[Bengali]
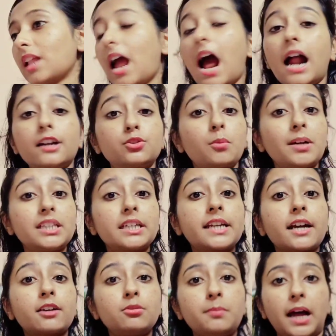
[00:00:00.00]
আর তোমাদেরকে
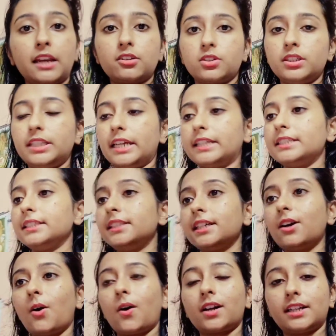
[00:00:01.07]
এখন ভালো করে দেখিয়ে দিই
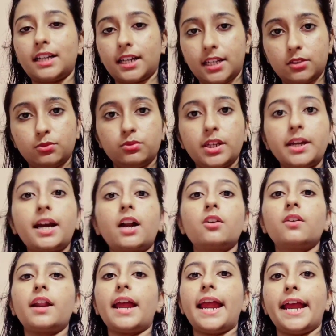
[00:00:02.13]
ঘরটাকে ঘুরে
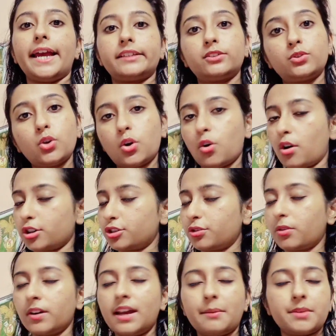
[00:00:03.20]
কারণ এত কষ্ট
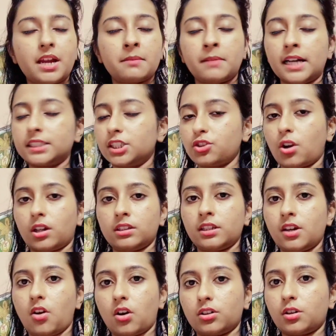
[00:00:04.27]
করে আমি আর মা আজকে সকাল
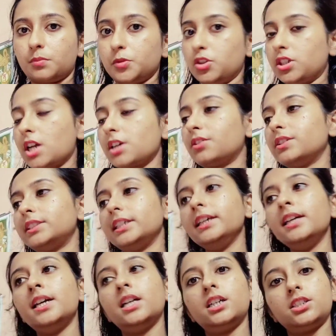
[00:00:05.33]
থেকে ঘরটা পরিষ্কার করেছি
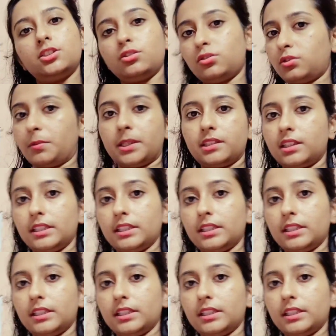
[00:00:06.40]
সেজন্য তোমাদেরকে